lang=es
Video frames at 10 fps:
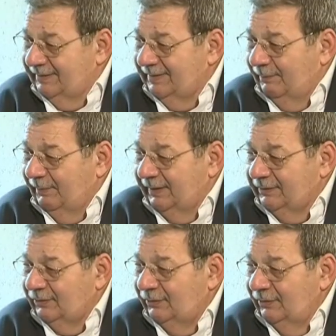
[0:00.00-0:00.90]
en ese
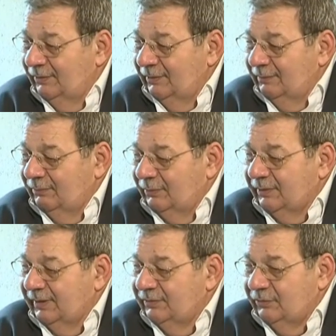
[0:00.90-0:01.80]
aspecto, ah.
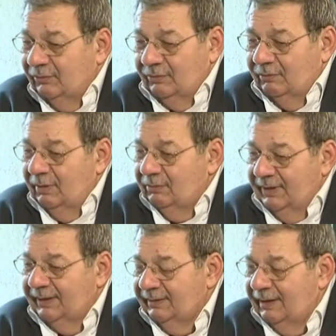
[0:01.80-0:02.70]
porque yo conozco
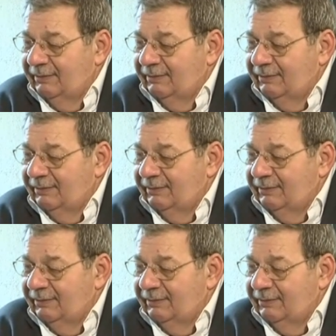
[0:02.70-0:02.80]
algunas,